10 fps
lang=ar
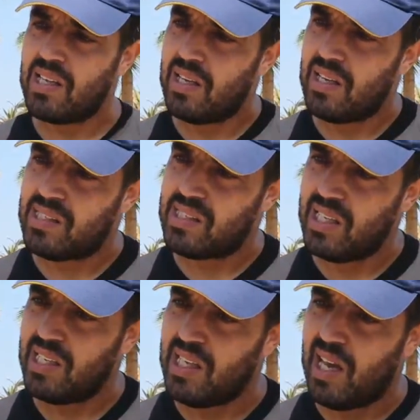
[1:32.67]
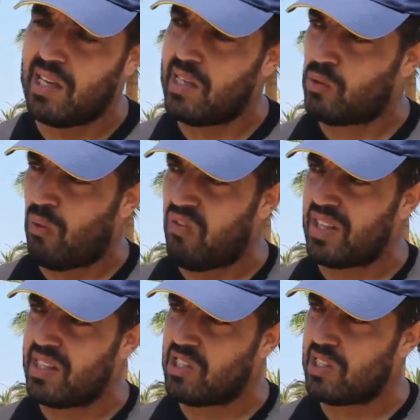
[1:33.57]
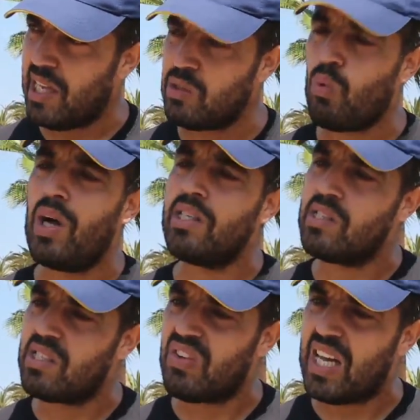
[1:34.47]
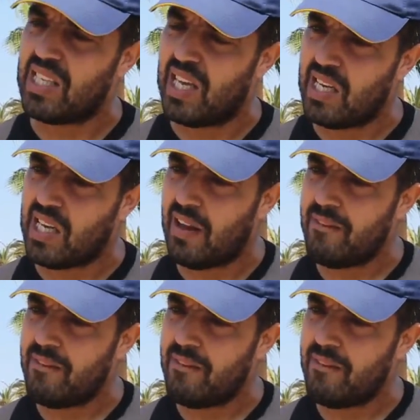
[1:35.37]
السيده اللي توفات نتيجه الحادث وغادي ينصف كذلك